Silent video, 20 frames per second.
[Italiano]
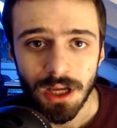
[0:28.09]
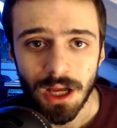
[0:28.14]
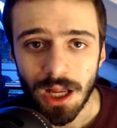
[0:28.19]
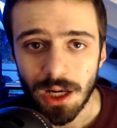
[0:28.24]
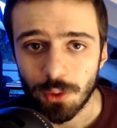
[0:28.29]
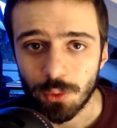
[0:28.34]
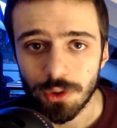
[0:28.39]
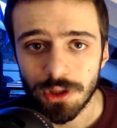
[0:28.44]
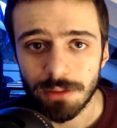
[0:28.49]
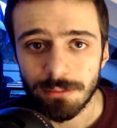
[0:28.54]

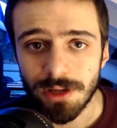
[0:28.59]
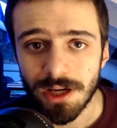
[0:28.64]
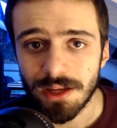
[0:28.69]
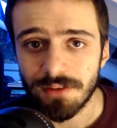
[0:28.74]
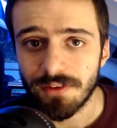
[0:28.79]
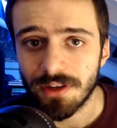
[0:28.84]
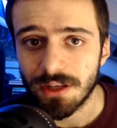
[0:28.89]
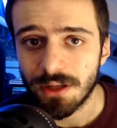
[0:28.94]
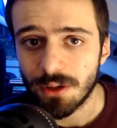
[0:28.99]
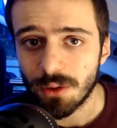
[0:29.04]
Alcuni ebrei
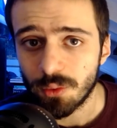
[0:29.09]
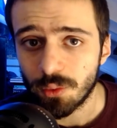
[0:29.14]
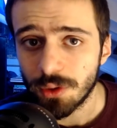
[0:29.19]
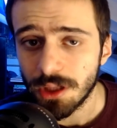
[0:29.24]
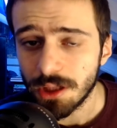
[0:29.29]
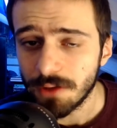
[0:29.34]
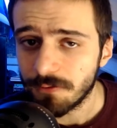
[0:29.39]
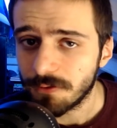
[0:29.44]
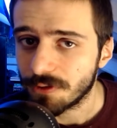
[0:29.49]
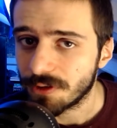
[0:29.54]
vennero qui
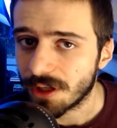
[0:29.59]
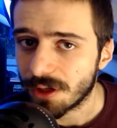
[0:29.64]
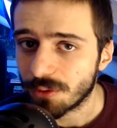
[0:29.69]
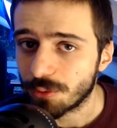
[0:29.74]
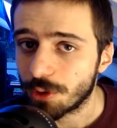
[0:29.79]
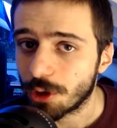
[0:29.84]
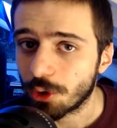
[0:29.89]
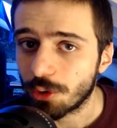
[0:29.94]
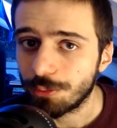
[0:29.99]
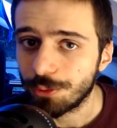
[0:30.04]
e fondarono
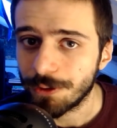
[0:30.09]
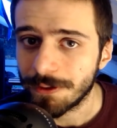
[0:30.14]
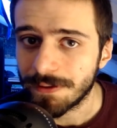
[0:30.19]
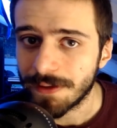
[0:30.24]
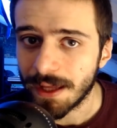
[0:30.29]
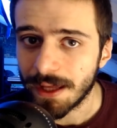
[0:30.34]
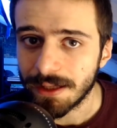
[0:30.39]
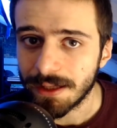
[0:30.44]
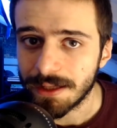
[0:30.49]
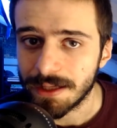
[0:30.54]
una
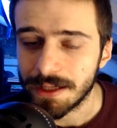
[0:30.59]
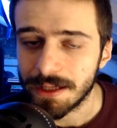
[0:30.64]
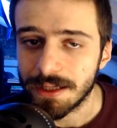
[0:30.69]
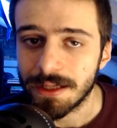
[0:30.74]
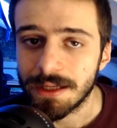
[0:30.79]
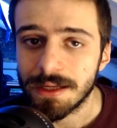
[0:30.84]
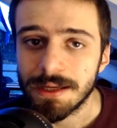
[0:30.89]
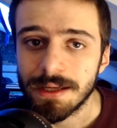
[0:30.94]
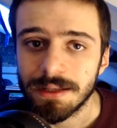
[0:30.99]
comunità che